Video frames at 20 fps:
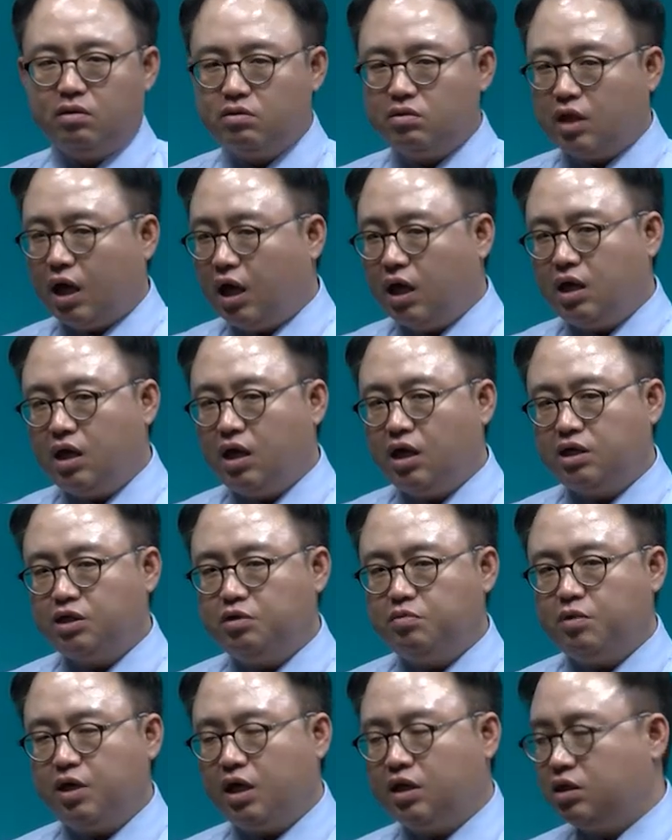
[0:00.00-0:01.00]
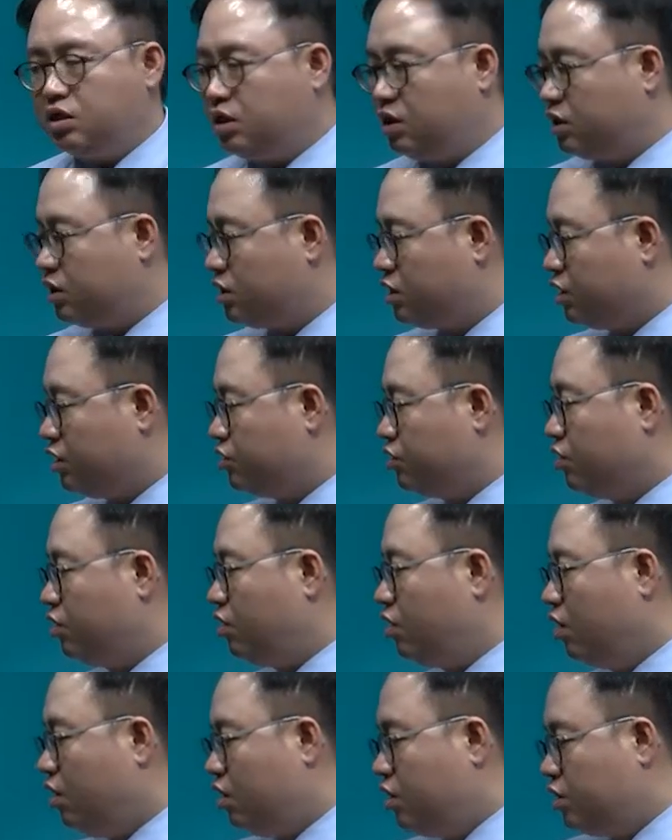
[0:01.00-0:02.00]
나이가 핵심이
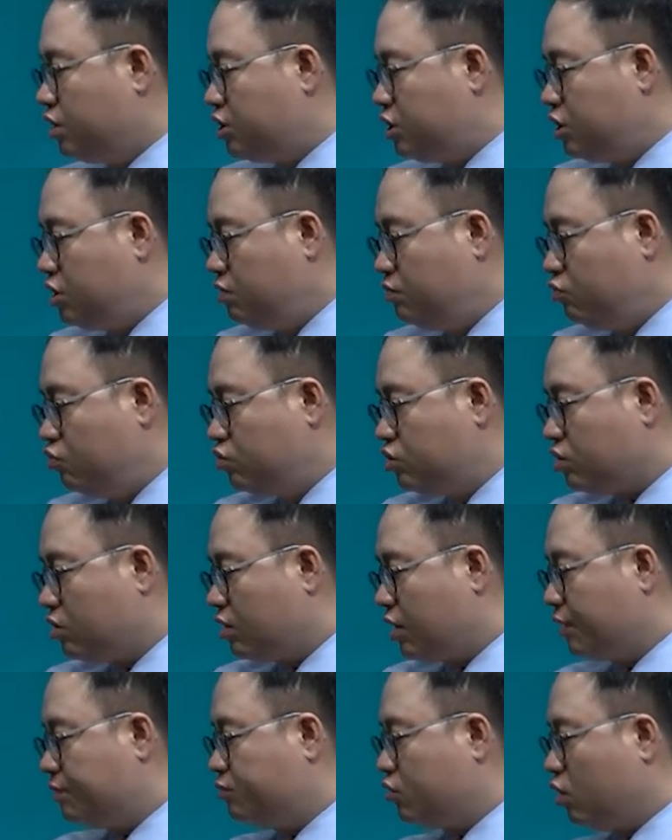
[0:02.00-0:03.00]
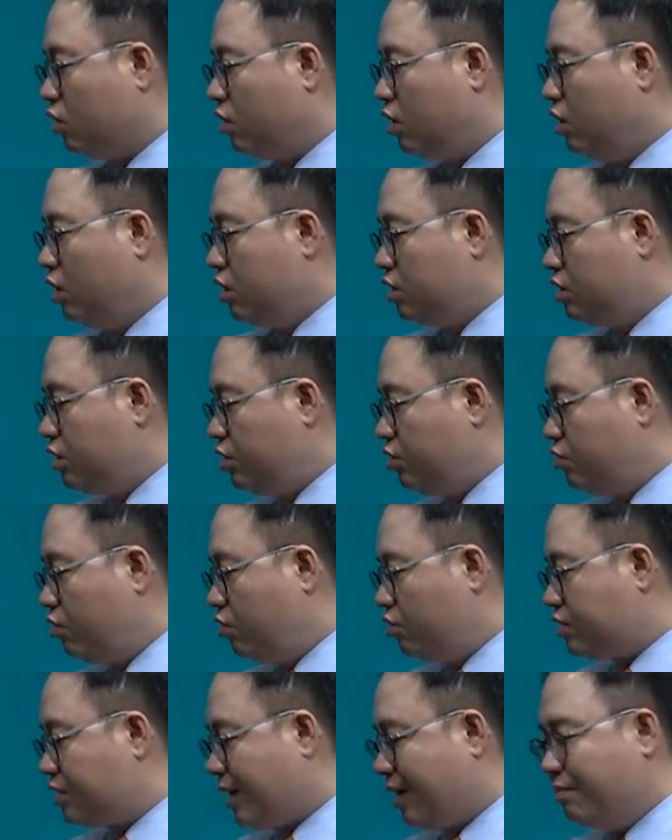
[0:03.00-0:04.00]
아니라니까요. 직무적합도
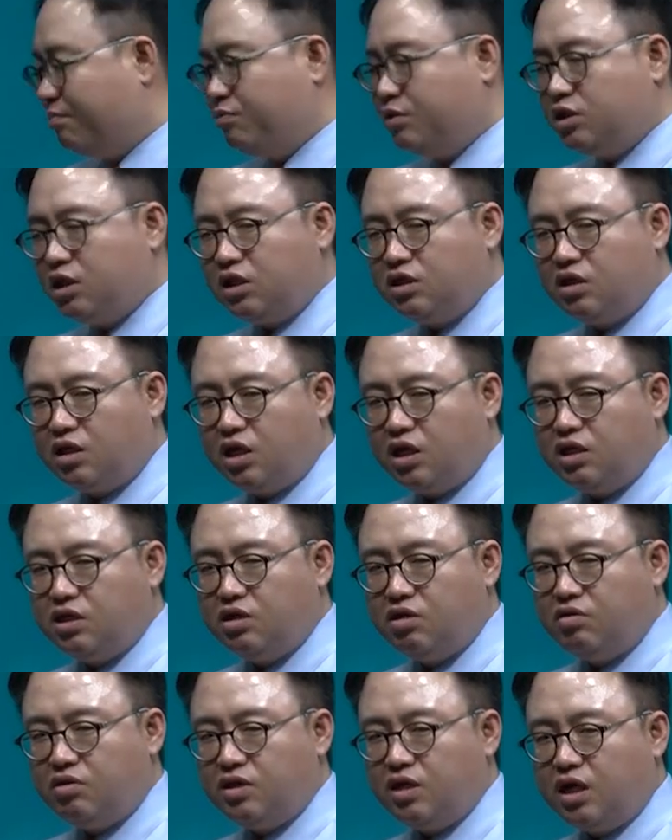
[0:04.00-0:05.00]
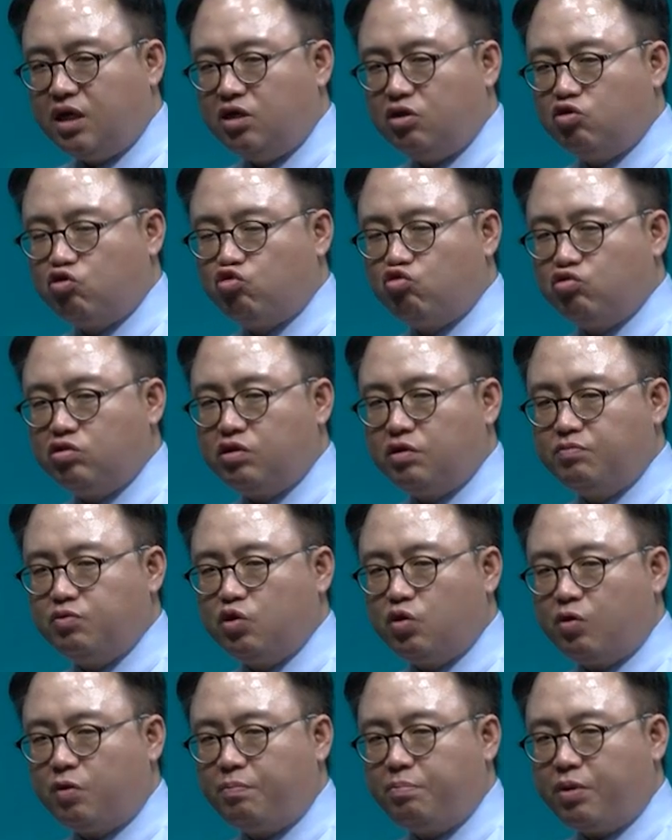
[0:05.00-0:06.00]
그리고 잠재적인 역량을
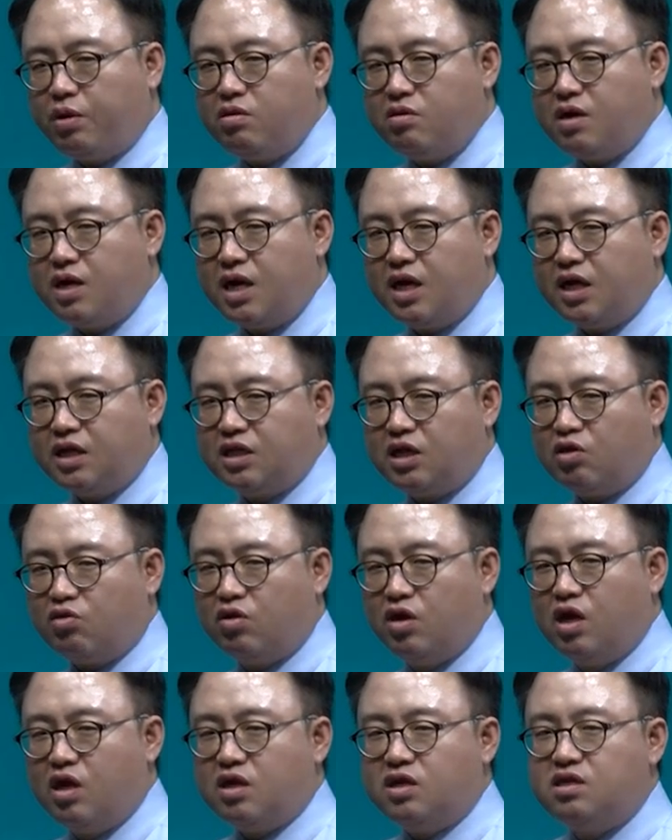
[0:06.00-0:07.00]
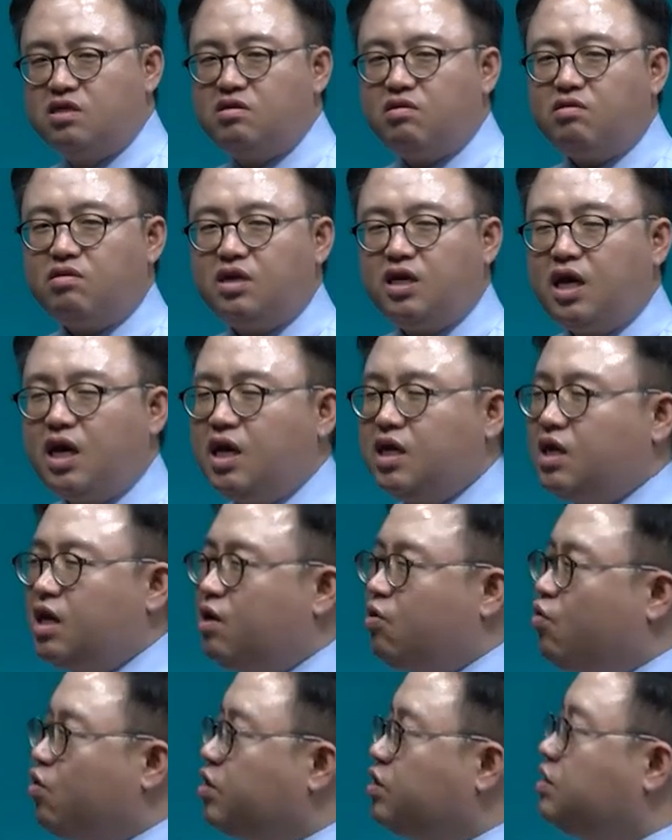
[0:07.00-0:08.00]
중점적으로 평가하겠다고 그렇게
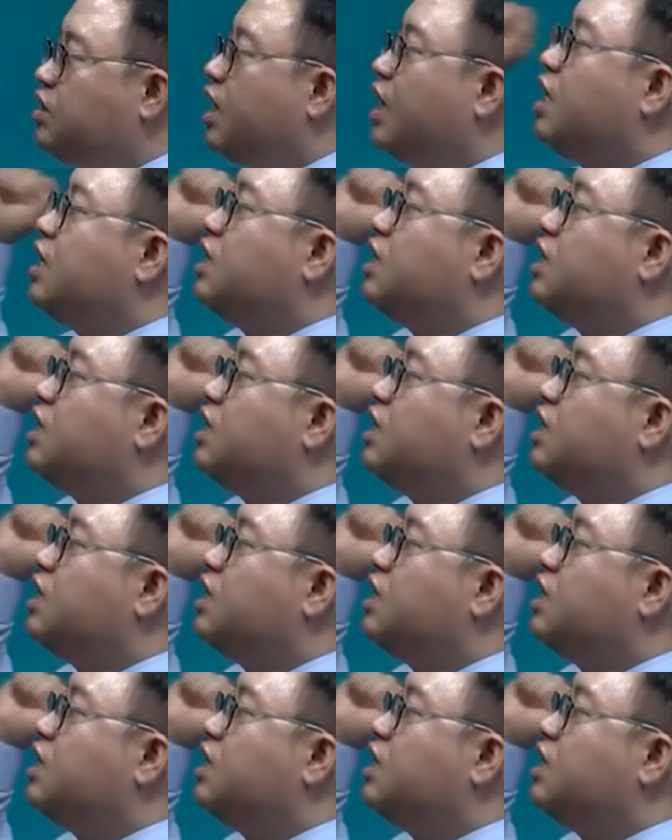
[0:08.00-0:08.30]
얘기하고 있는데